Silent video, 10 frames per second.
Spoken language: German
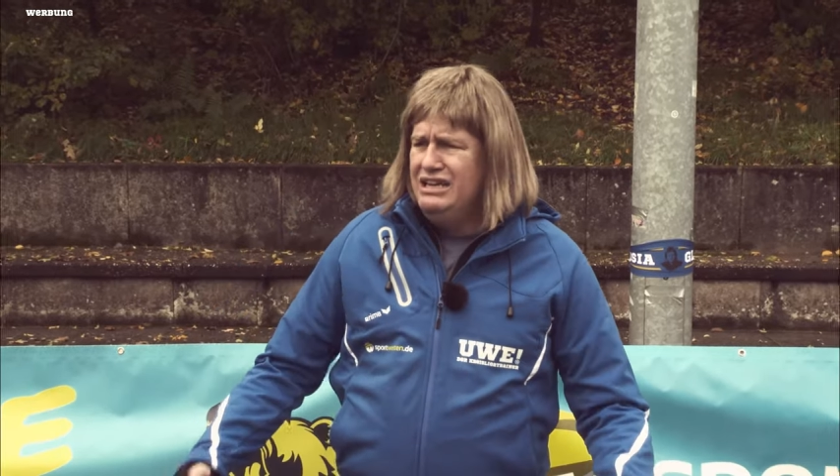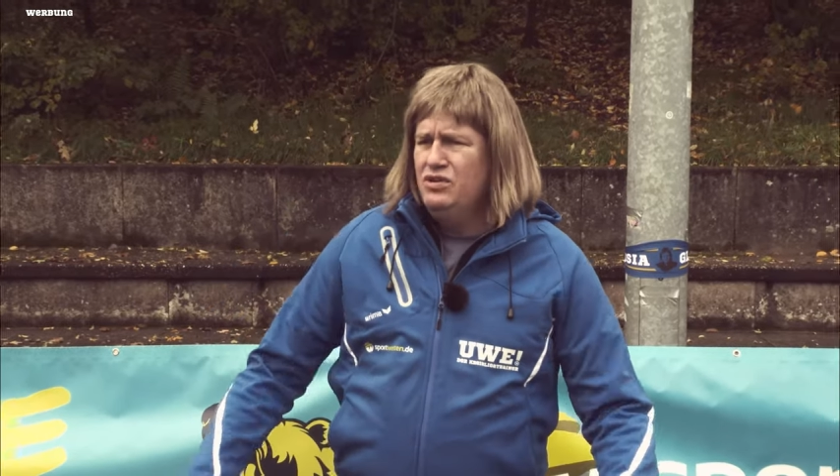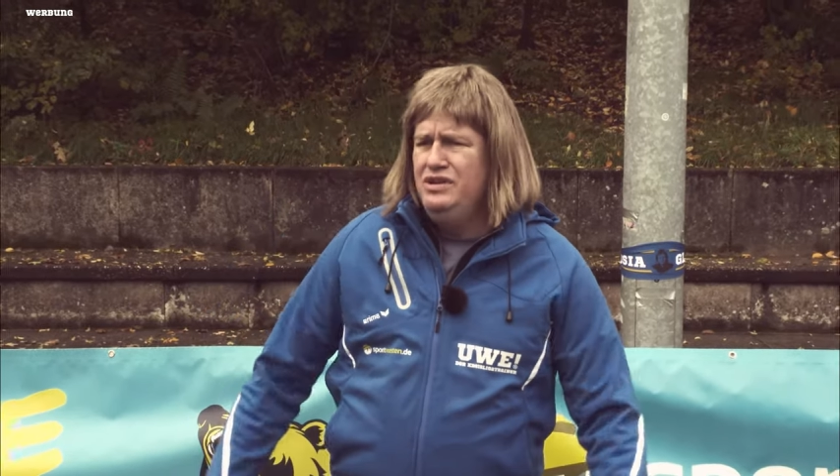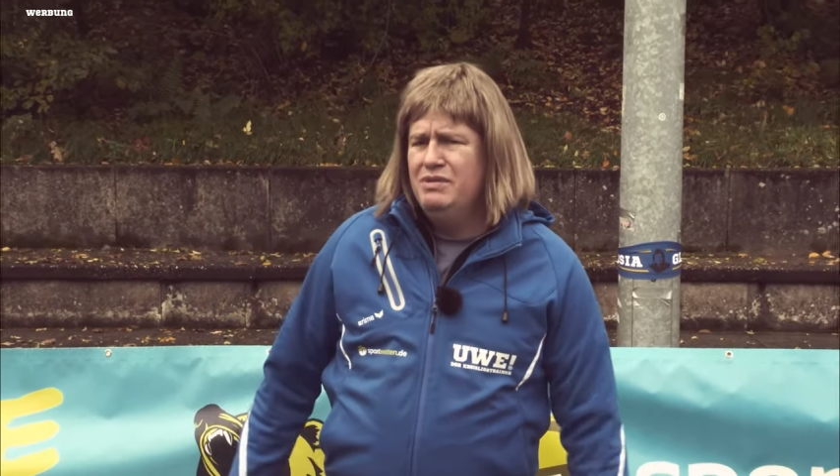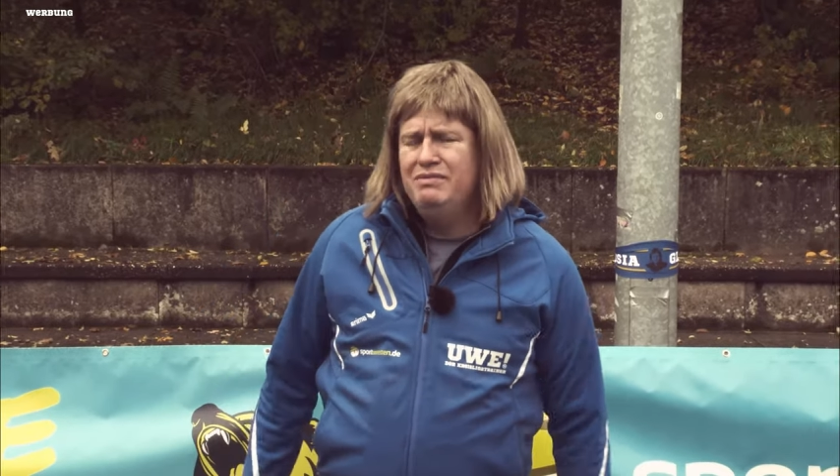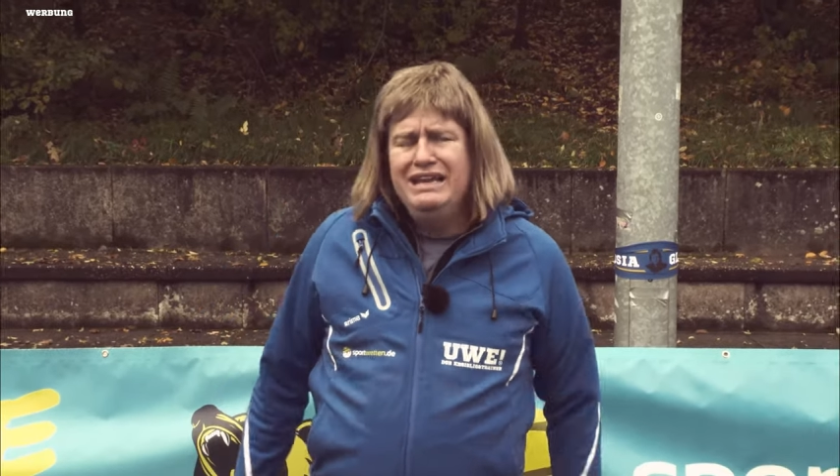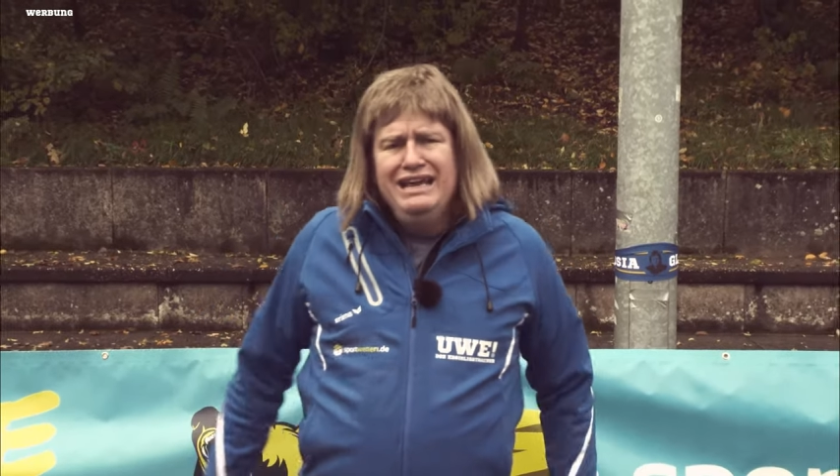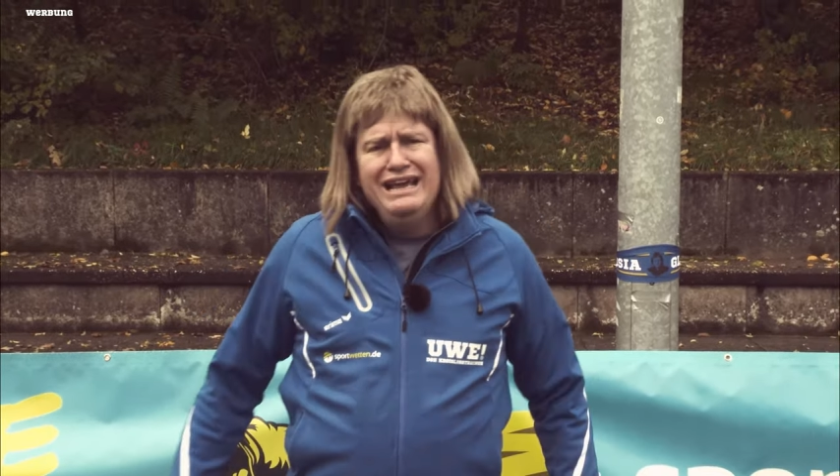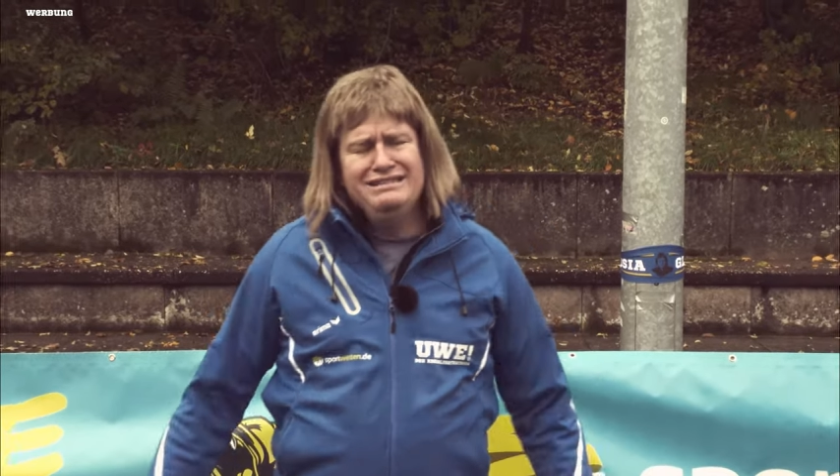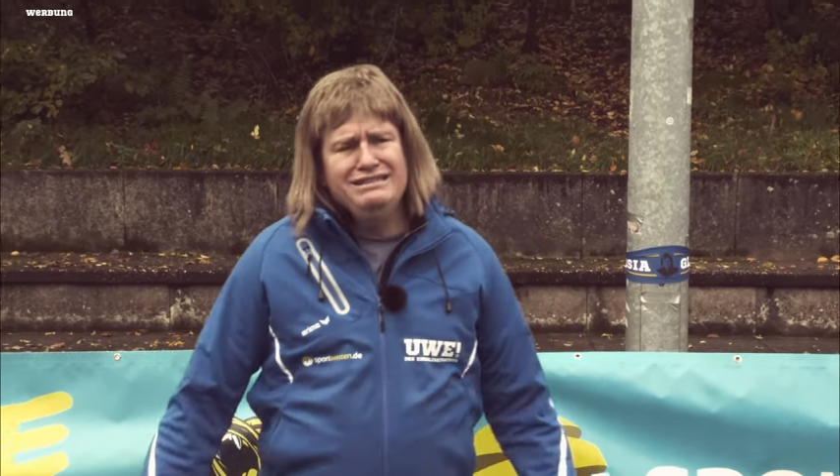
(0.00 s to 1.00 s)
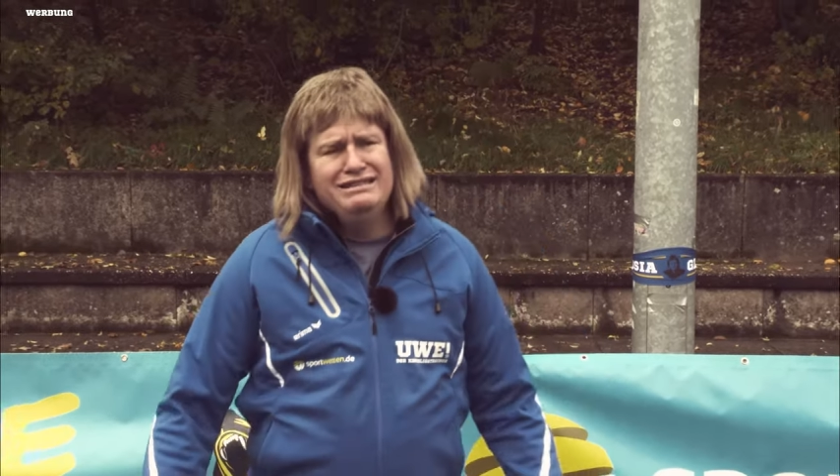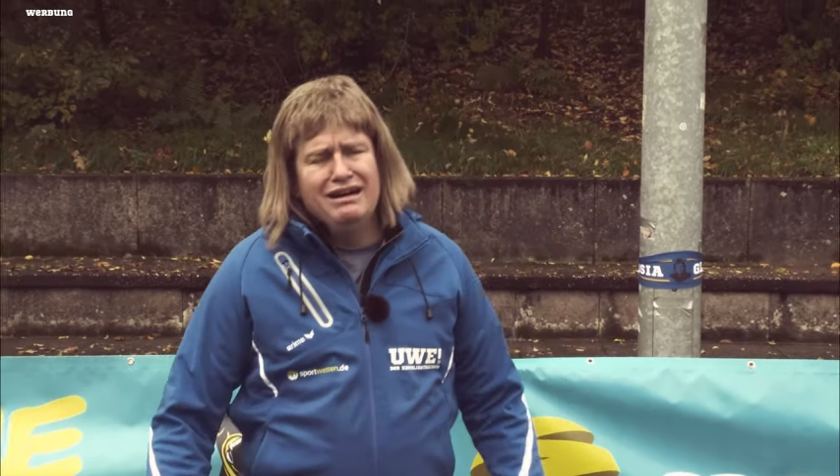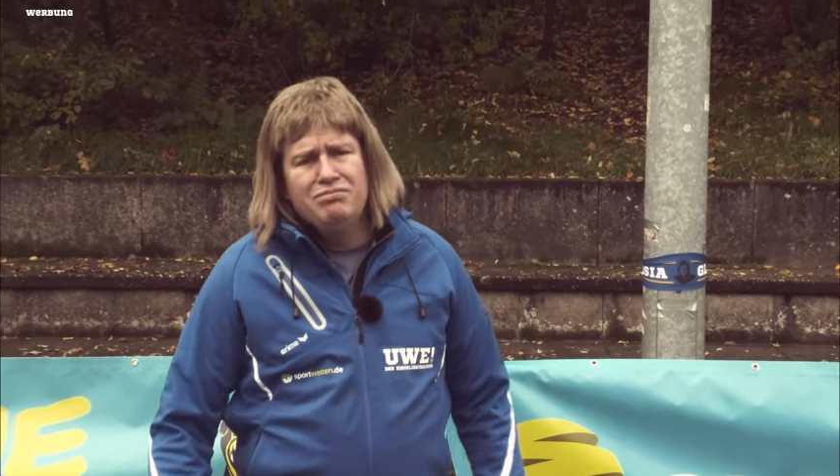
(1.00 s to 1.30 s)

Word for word: ich noch nie mal mehr die hässlichen ab.